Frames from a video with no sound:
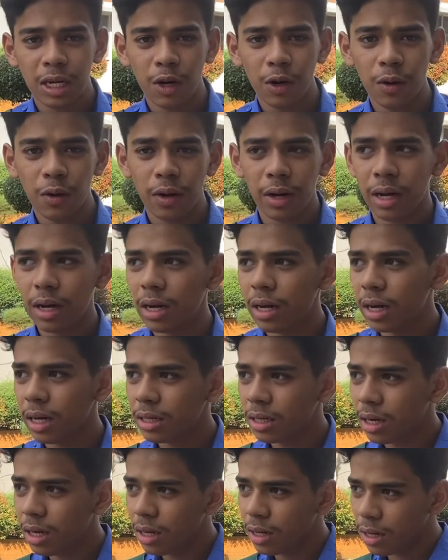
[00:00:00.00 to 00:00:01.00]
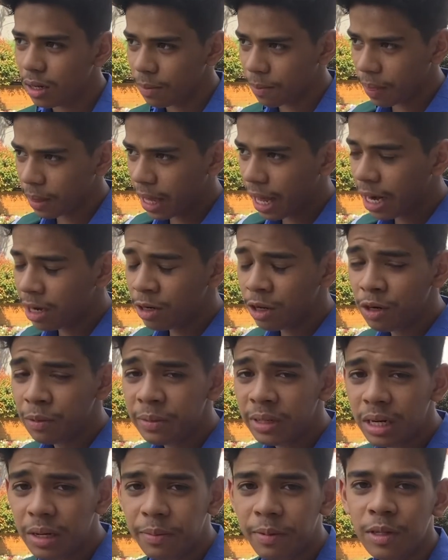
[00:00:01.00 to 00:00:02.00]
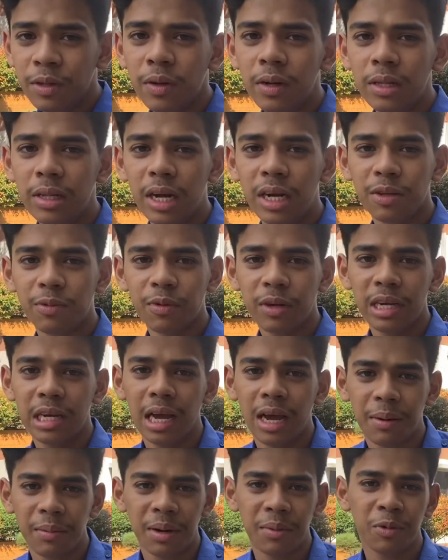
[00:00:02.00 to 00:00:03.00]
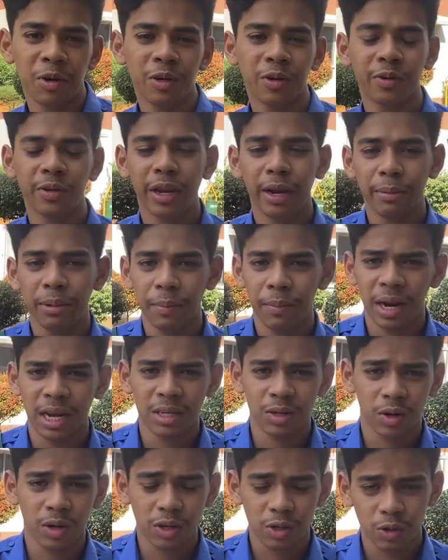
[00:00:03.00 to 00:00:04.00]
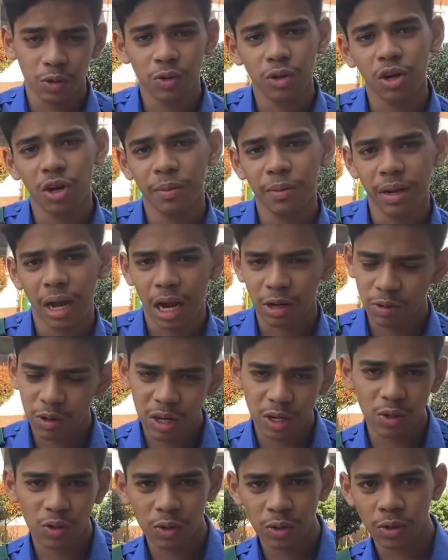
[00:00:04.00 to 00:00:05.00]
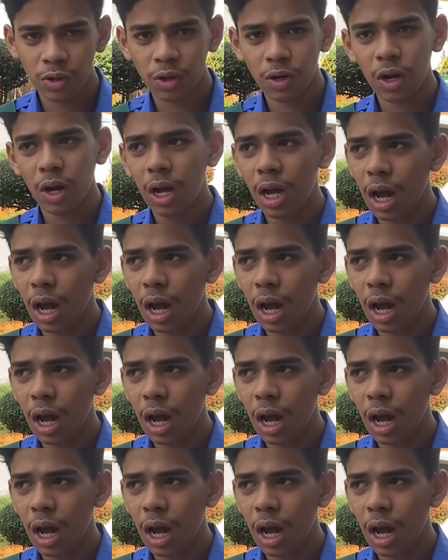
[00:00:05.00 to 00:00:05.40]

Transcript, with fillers: ছিল একটা ক্যান্টনমেন্টের ভিতরে দ্যাটস ভাই আমরা মনে করছিলাম যে ব্রাঞ্চটা অনেক সুন্দর হবে আসলেই সুন্দর